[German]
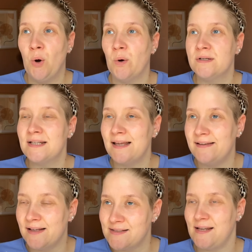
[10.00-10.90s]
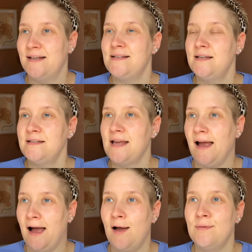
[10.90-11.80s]
und jetzt endlich
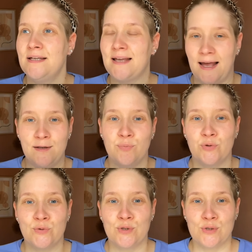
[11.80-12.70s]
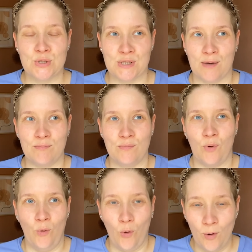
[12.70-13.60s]
habe ich alle Produkte zusammen,
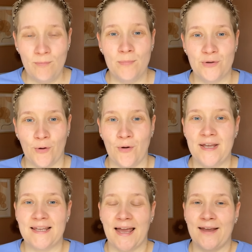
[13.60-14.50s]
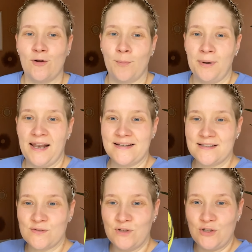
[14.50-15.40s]
um mit euch ein
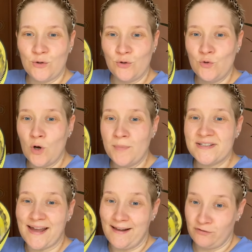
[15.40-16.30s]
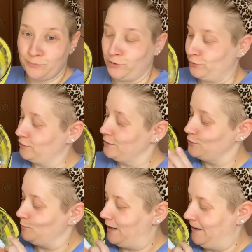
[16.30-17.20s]
komplettes Video nur mit elf Produkten
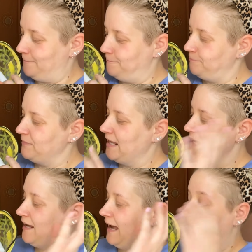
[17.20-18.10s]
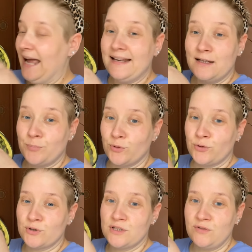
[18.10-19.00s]
zu machen. Einige
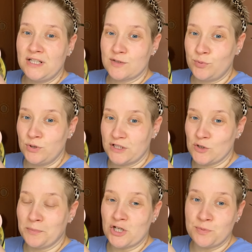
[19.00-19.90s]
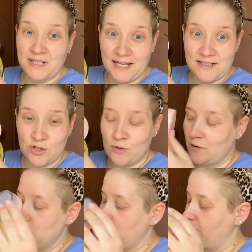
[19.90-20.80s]
Produkte wie das Puder zum Beispiel kennt ihr schon, wenn
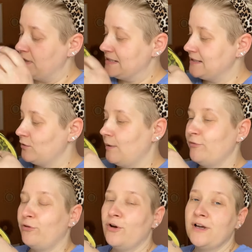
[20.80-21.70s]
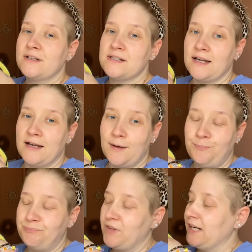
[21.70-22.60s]
ihr mir auf Instagram folgt.
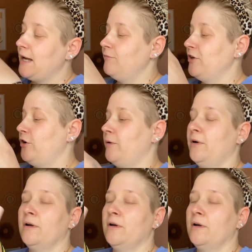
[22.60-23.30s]
Ähm, dann haben wir noch